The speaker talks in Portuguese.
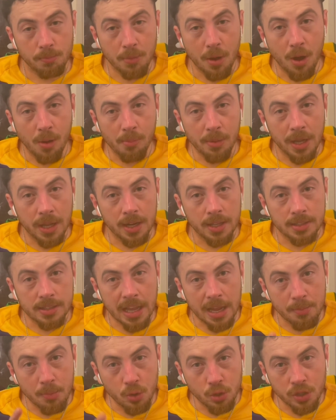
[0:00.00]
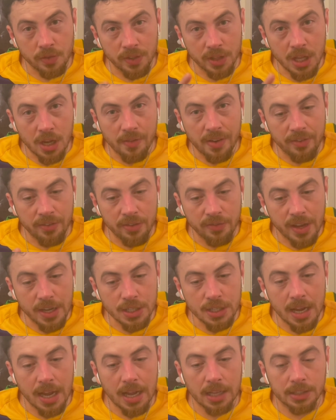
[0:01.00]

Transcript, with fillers: Palmeiras lá em Montevidéu vai vir fechado. Os